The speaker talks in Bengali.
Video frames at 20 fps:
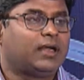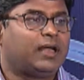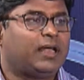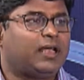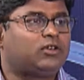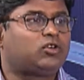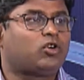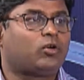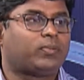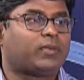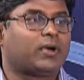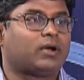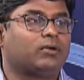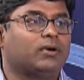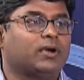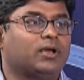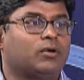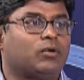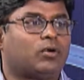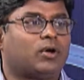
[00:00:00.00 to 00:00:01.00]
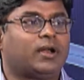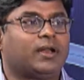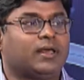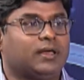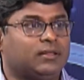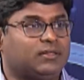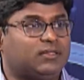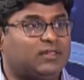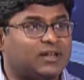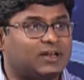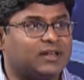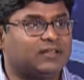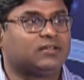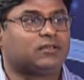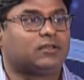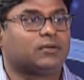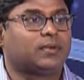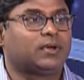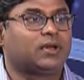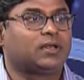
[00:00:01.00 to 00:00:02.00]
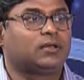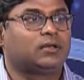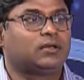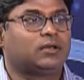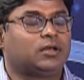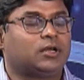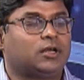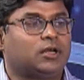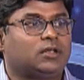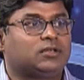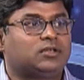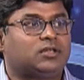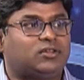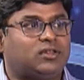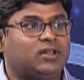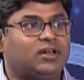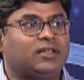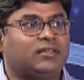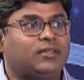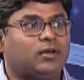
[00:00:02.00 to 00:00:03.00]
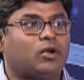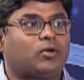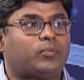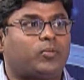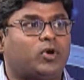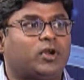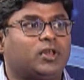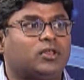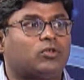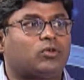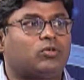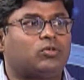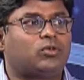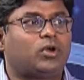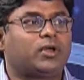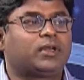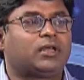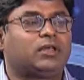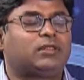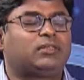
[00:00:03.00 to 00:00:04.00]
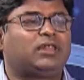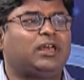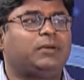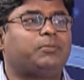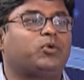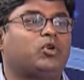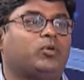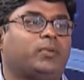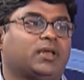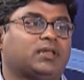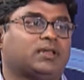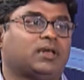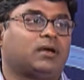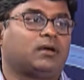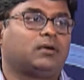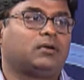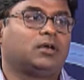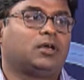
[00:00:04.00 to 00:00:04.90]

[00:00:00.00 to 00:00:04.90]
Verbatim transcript: এইসব কারণে ওখানে ছিঁড়ে যেতে পারে তো ছিঁড়ে যাওয়ার পরে তখন হয় কি তীব্র ব্যথা